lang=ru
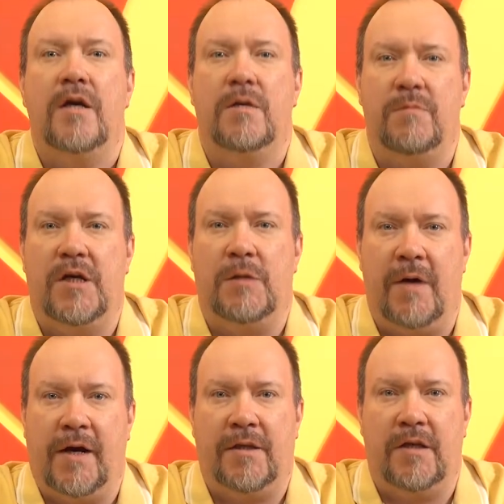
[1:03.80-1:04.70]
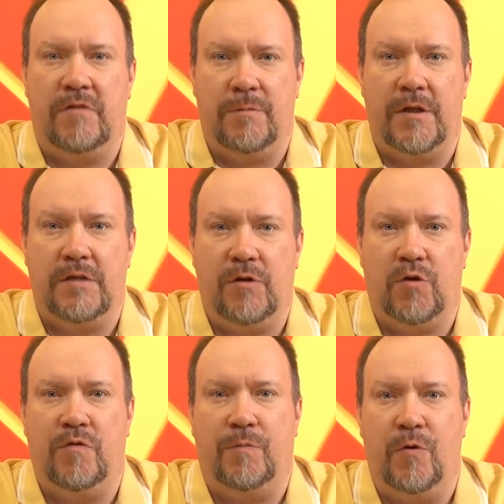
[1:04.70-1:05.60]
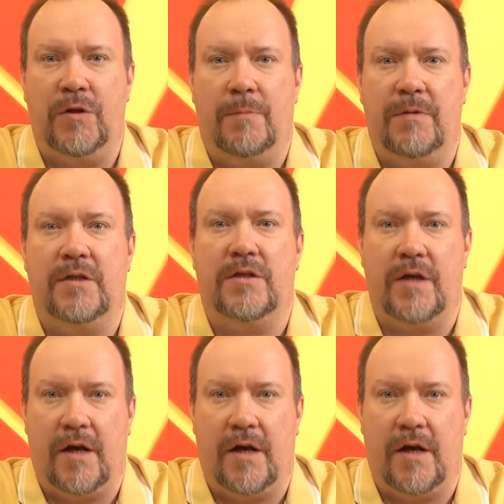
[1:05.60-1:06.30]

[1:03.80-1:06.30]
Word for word: имеет богатый выбор цветов по таблице